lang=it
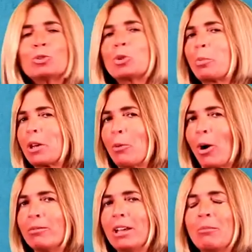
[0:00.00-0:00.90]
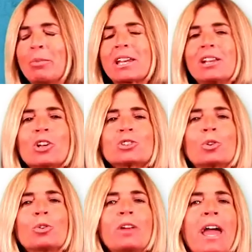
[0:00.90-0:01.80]
Punto primo, perché il
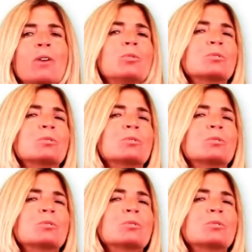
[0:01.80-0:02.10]
nostro non è